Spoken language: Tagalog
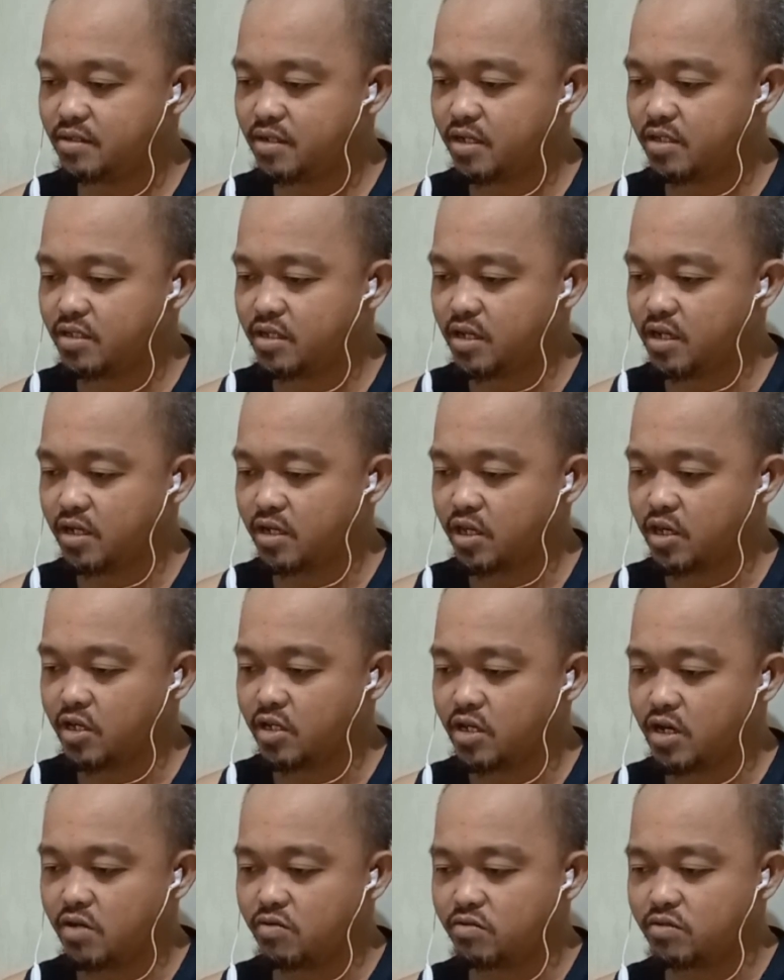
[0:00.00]
Ganda ng
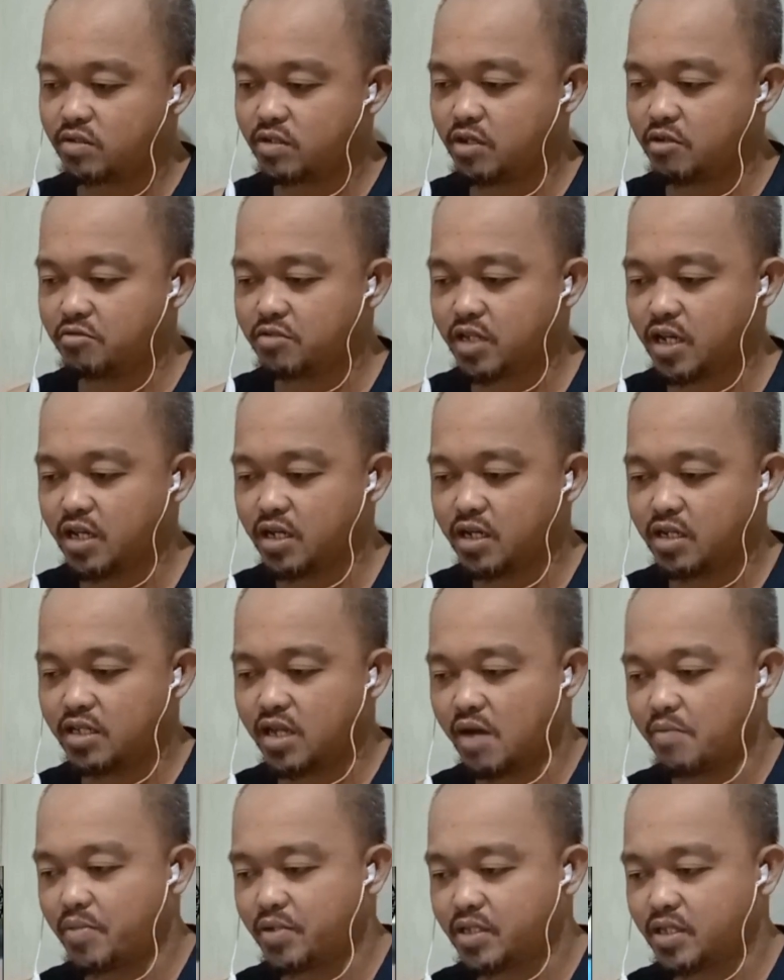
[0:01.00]
kick out. Ganun talaga
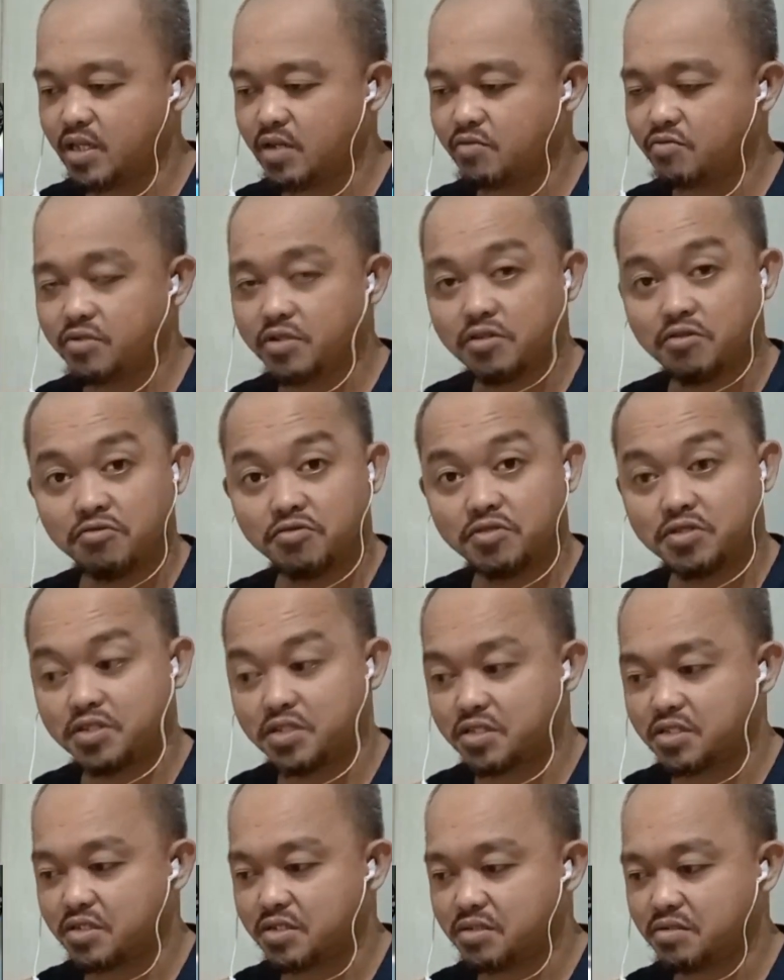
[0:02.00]
dapat laro ni Coach
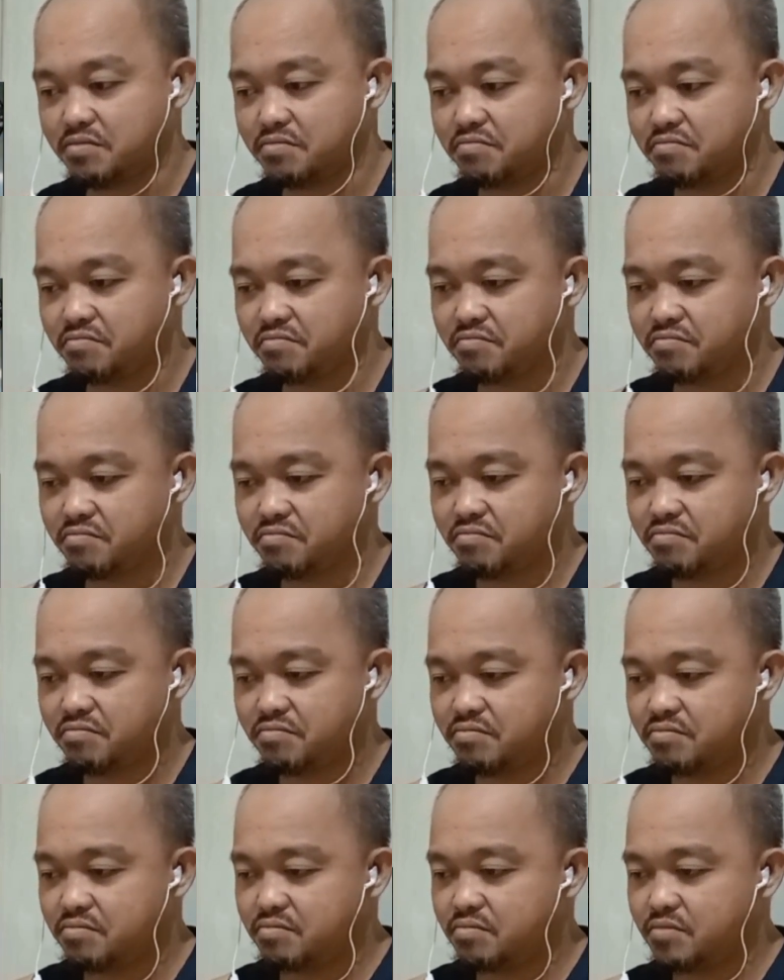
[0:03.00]
Smith.
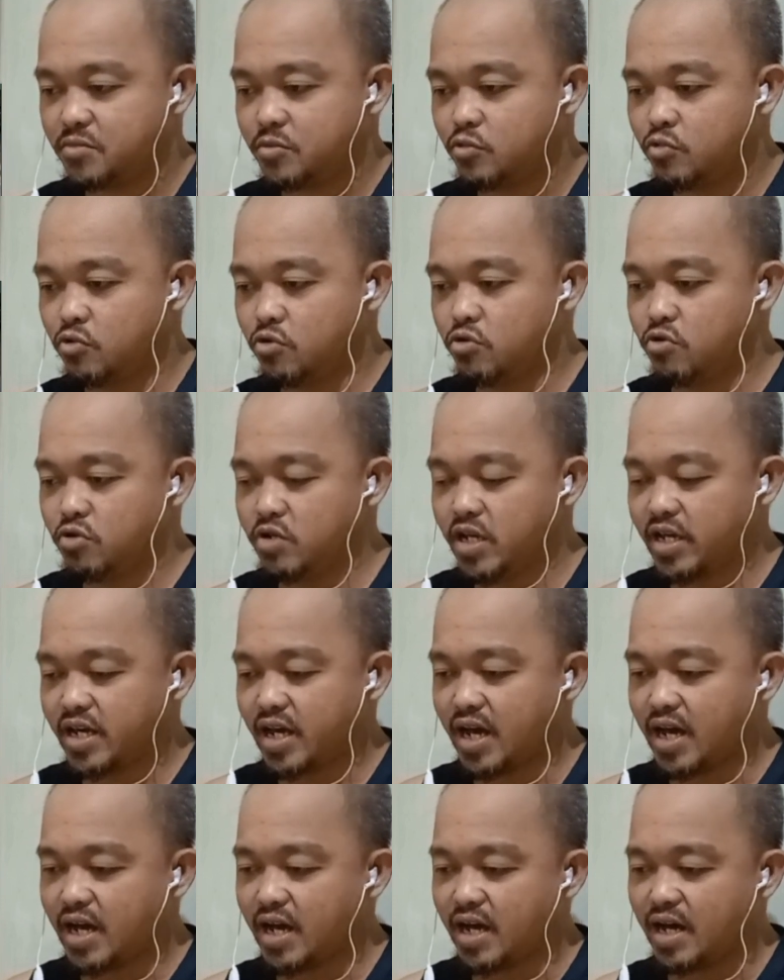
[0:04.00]
Huli
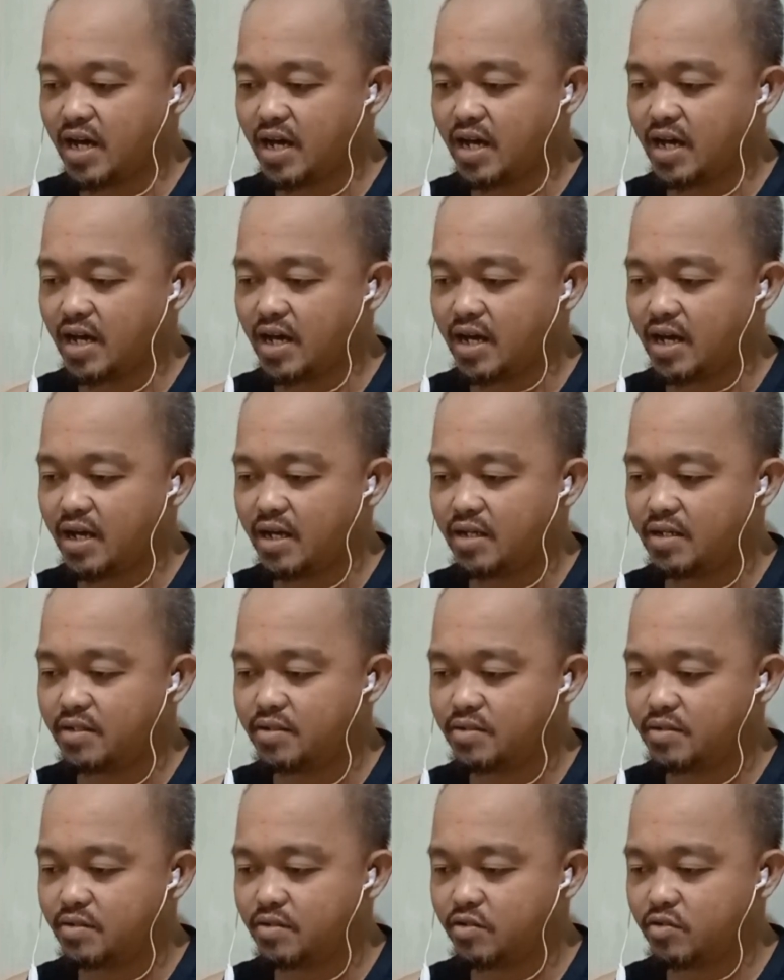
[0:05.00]
ka!
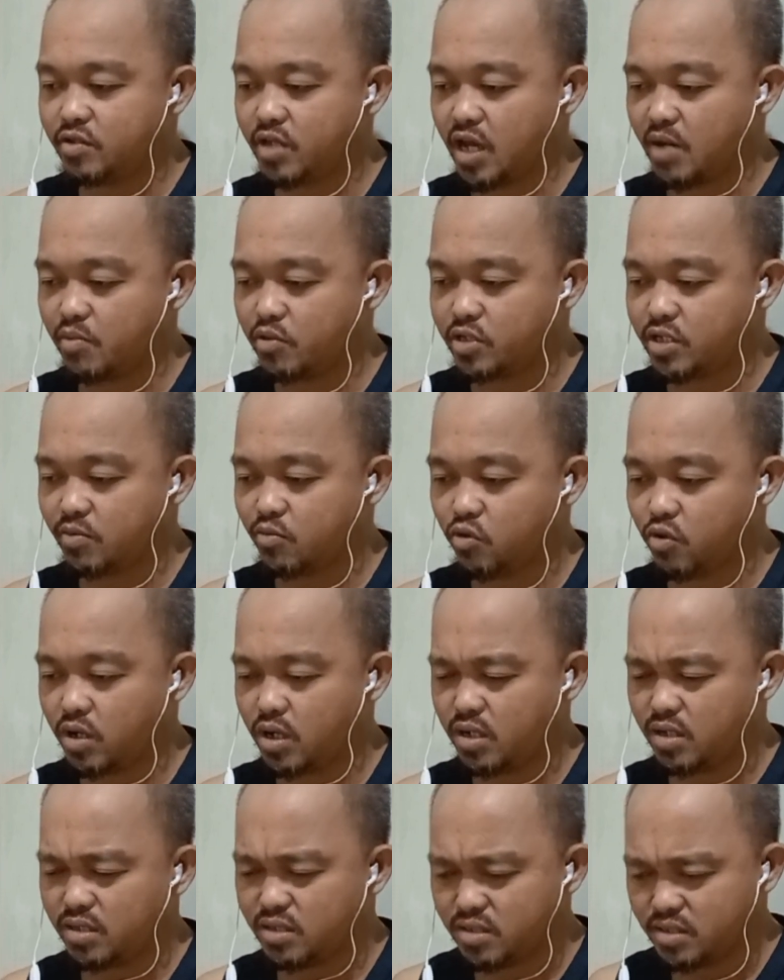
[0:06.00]
Ay, nabot sa
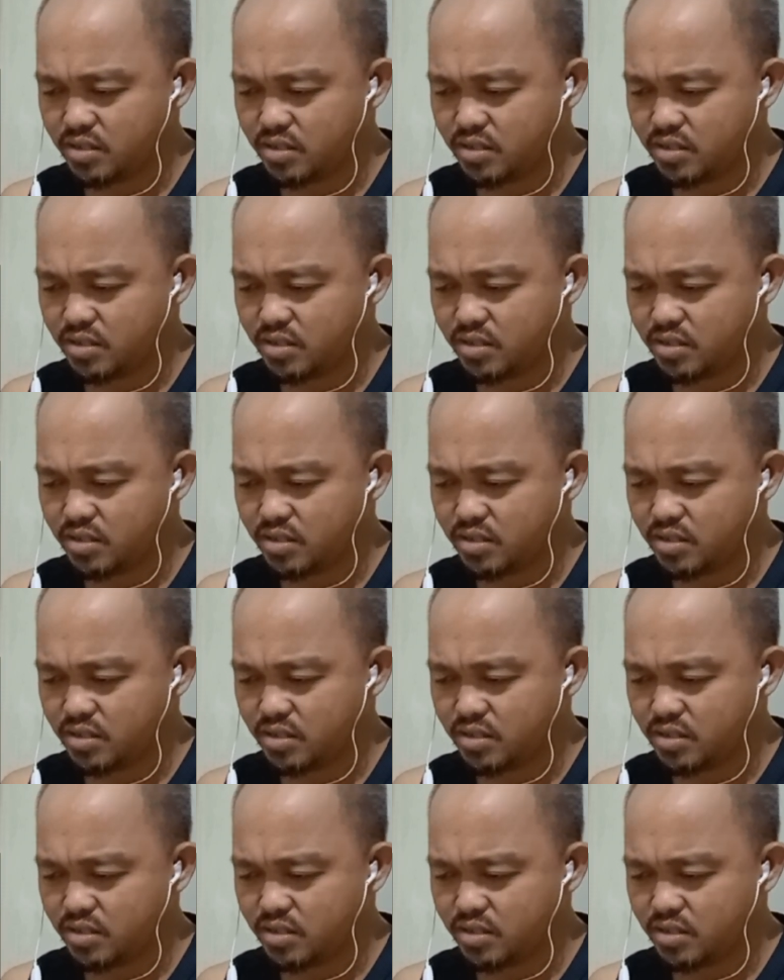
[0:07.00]
mukha.